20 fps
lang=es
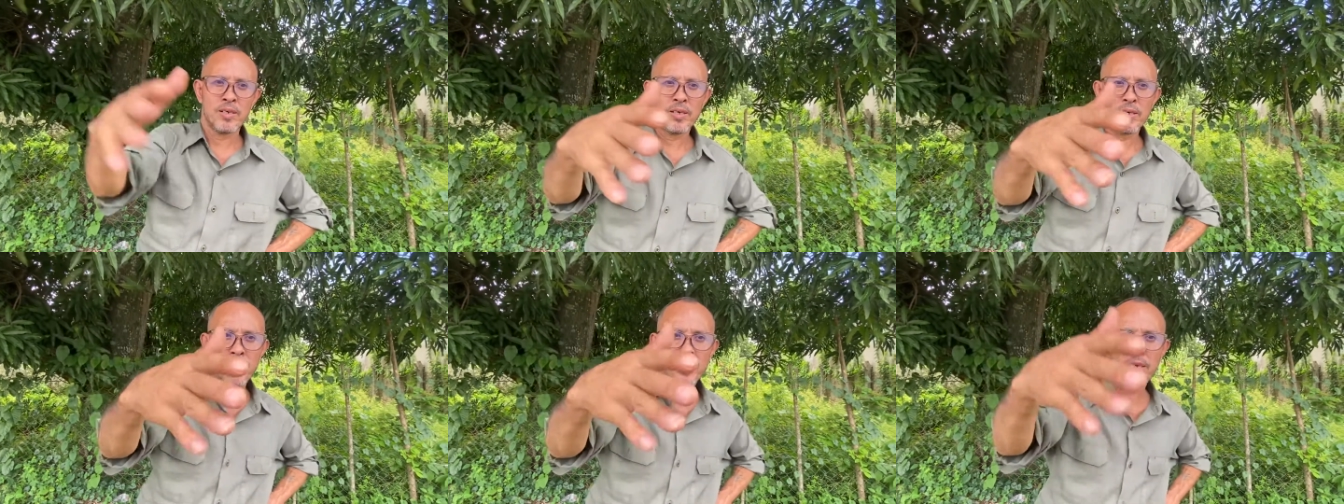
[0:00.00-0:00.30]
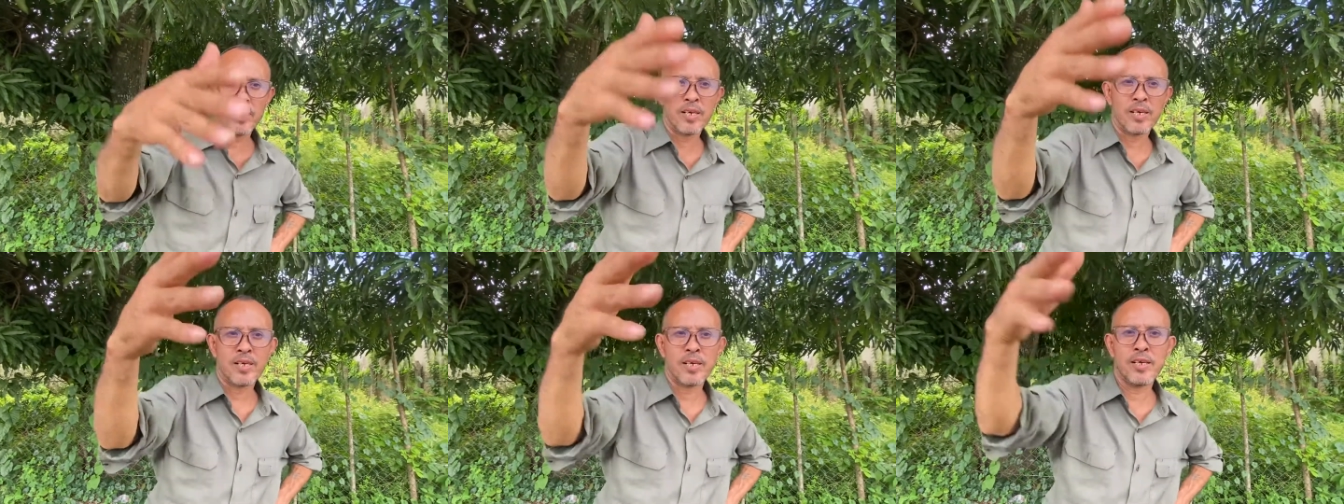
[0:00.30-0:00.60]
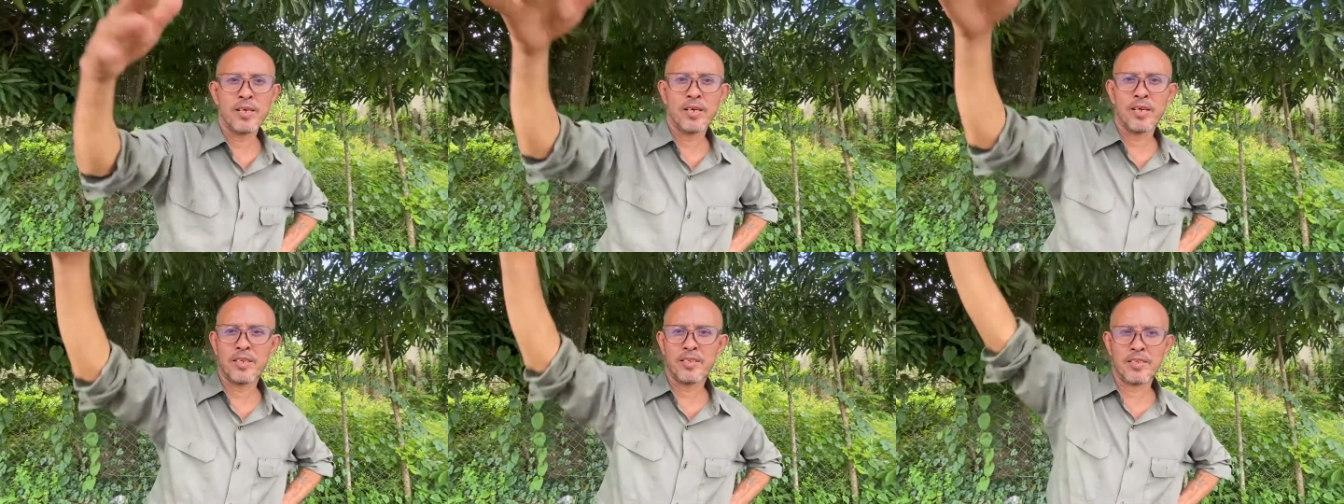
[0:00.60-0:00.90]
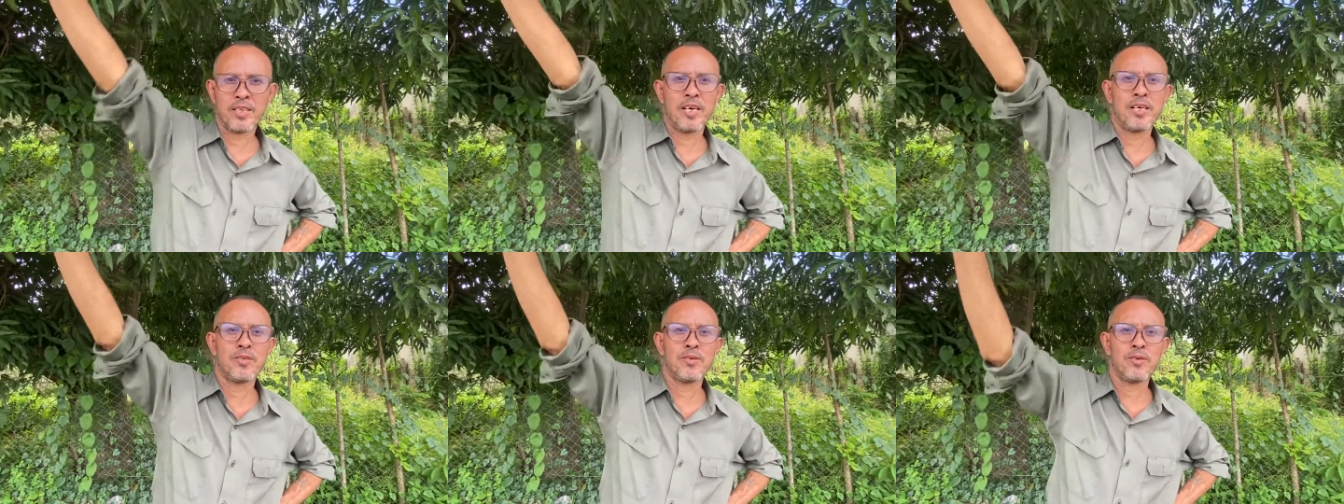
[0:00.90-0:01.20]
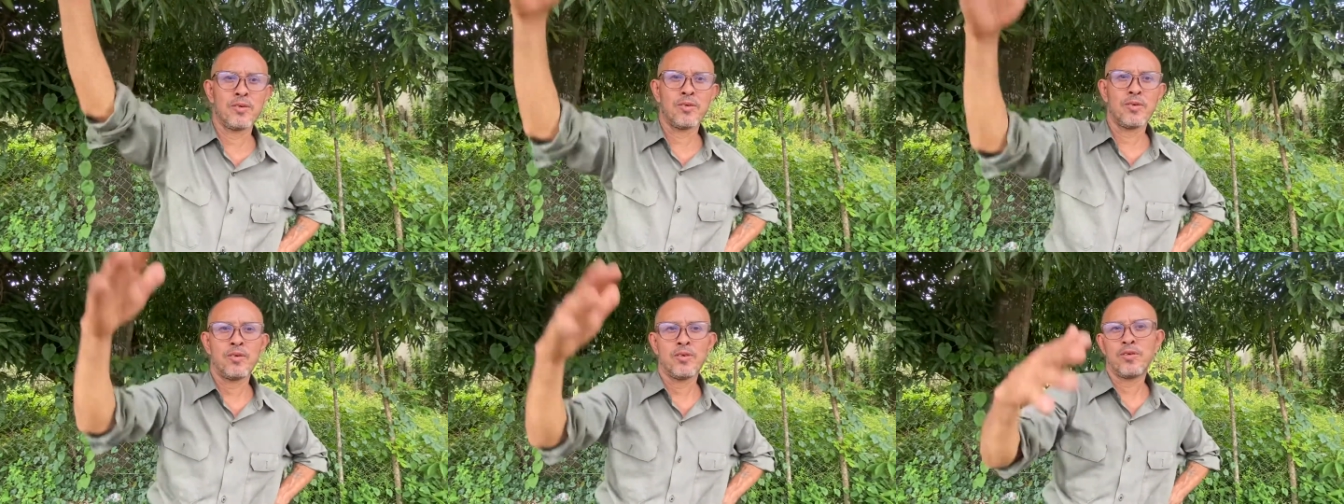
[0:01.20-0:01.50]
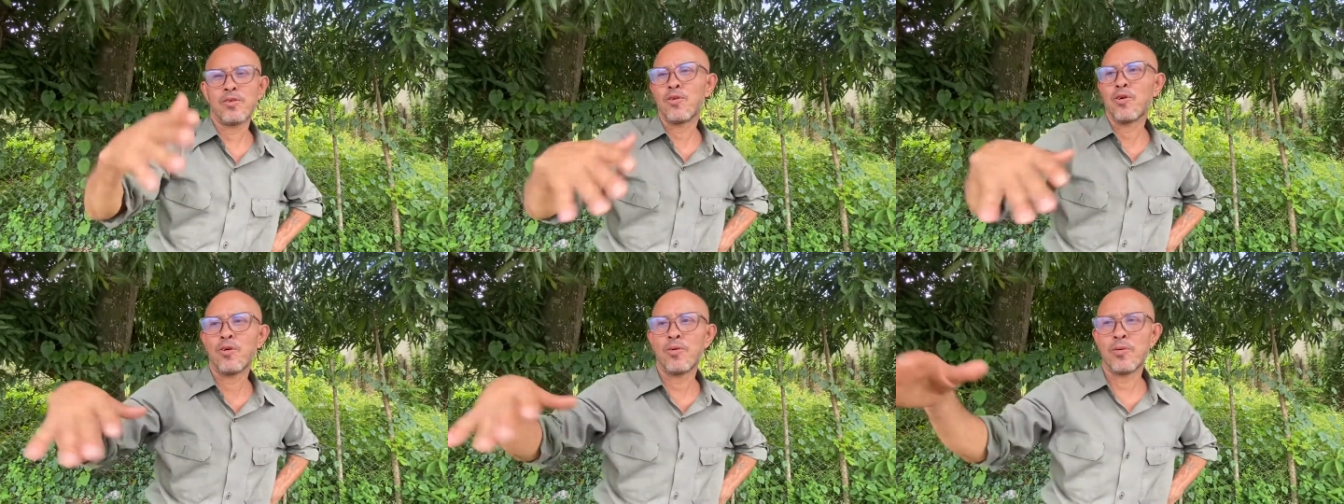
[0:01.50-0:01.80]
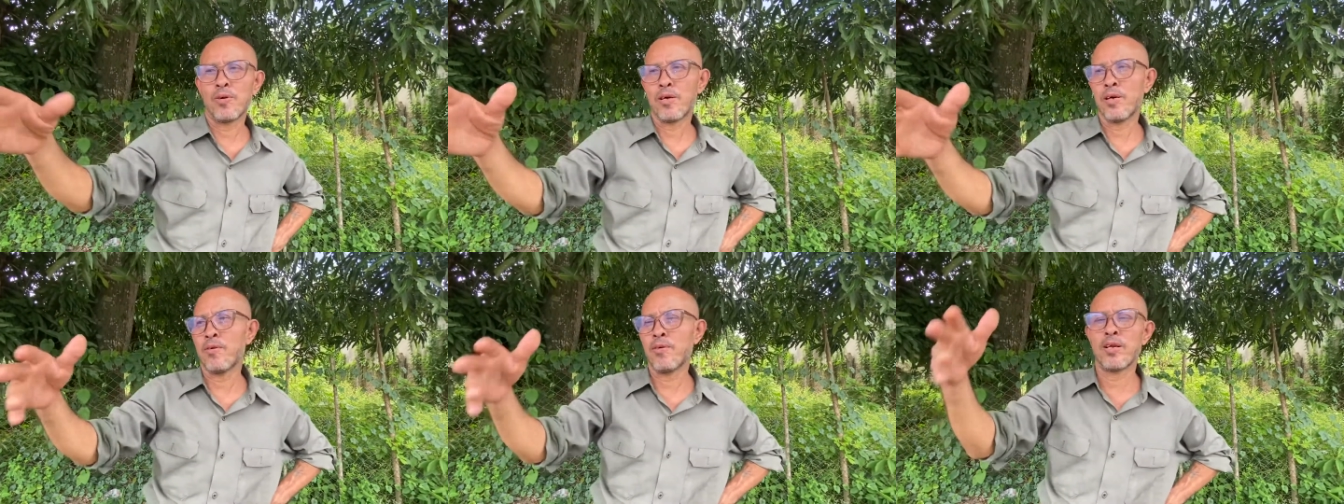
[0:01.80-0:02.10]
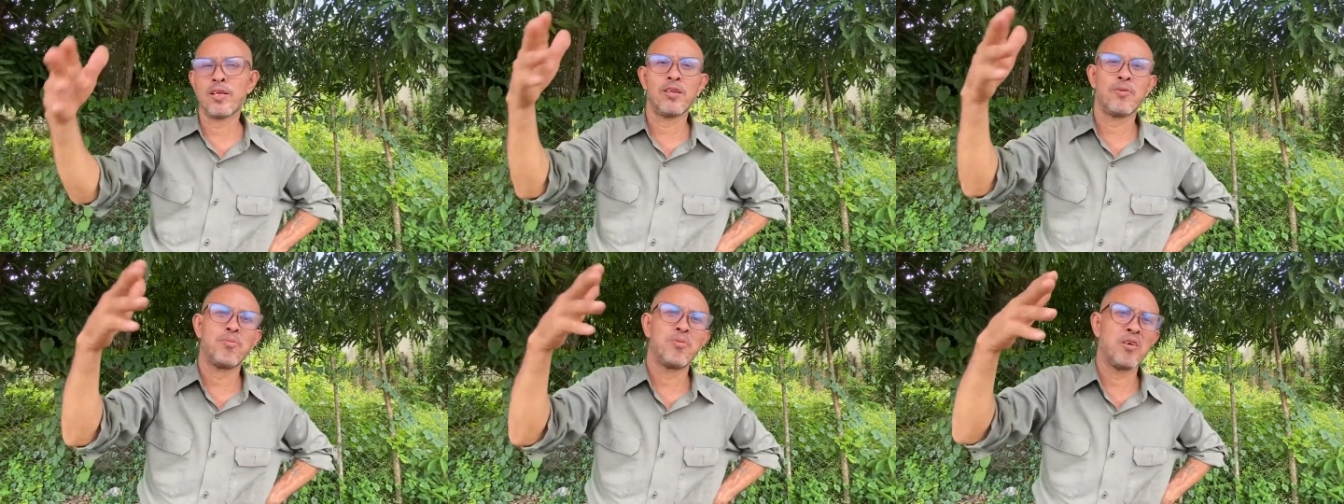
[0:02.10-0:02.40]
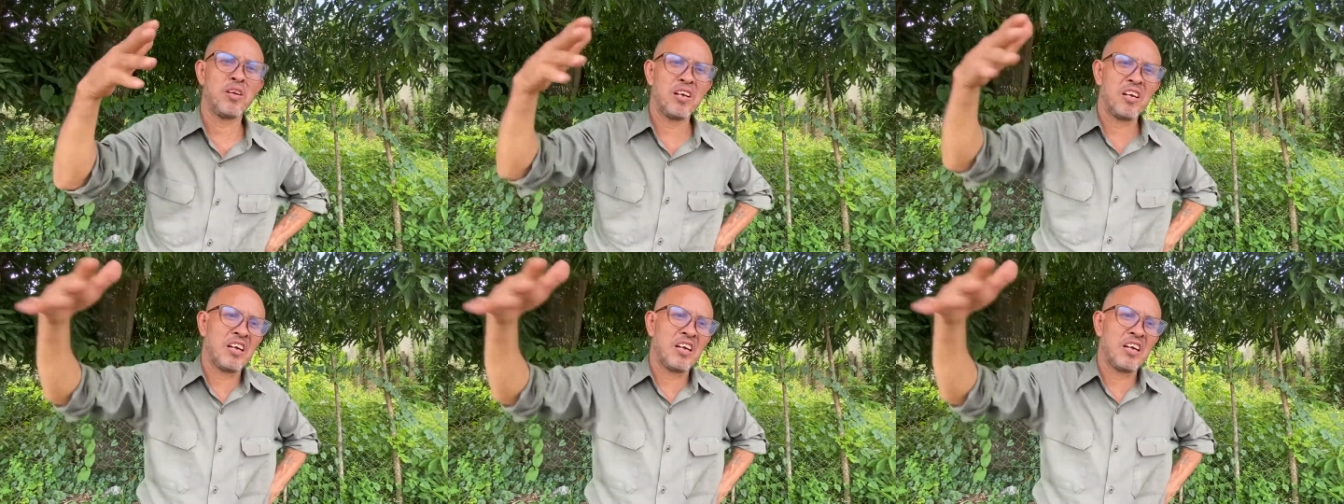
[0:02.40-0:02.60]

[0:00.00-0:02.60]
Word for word: en el, en el estadio? No hablando por el